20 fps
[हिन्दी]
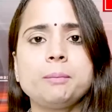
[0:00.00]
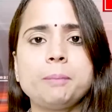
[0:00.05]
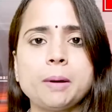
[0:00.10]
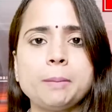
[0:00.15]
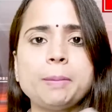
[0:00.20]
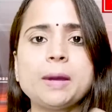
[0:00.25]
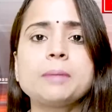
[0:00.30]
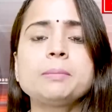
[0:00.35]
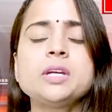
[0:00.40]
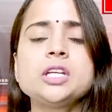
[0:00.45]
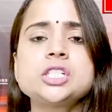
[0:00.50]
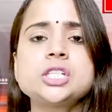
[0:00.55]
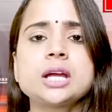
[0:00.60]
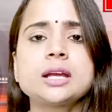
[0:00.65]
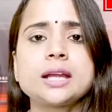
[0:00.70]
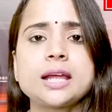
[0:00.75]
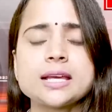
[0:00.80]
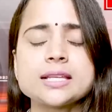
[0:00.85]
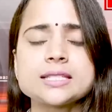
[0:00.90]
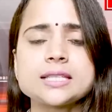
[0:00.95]

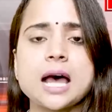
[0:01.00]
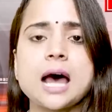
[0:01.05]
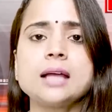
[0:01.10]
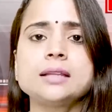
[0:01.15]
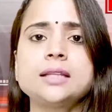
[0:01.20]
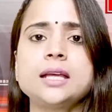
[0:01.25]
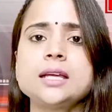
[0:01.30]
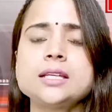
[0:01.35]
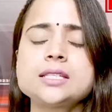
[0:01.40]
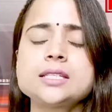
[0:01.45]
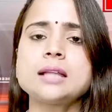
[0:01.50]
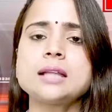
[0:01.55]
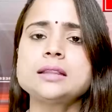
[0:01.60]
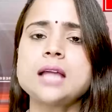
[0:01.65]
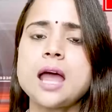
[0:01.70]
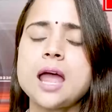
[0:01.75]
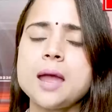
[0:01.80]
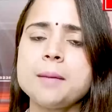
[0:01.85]
परमिशन के साथ जाता